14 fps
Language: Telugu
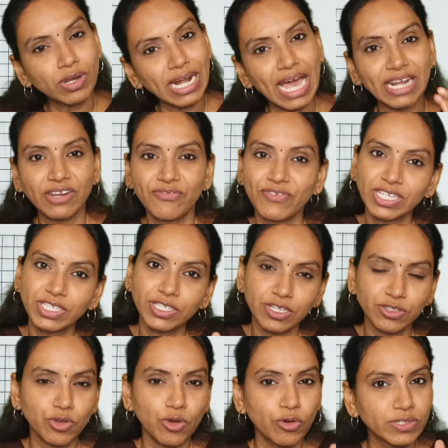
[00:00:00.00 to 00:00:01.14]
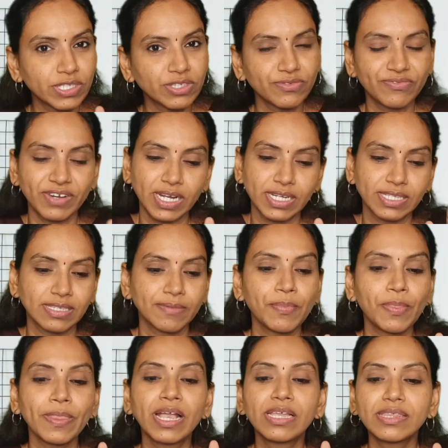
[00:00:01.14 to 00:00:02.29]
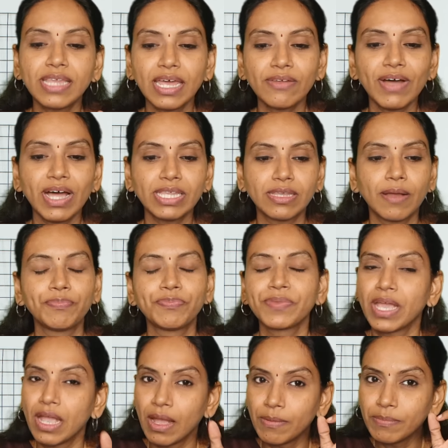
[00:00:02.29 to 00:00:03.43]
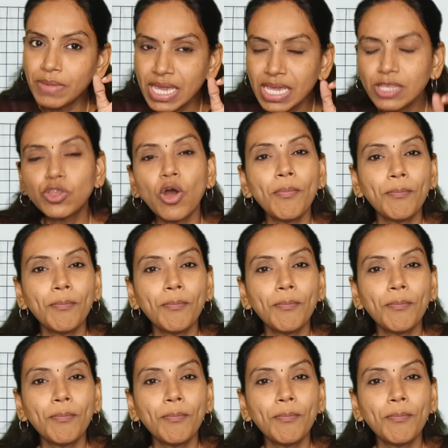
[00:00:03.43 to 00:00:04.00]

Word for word: క్లారిఫై చేసుకోవచ్చు ఫ్రెండ్స్ తర్వాత మీతో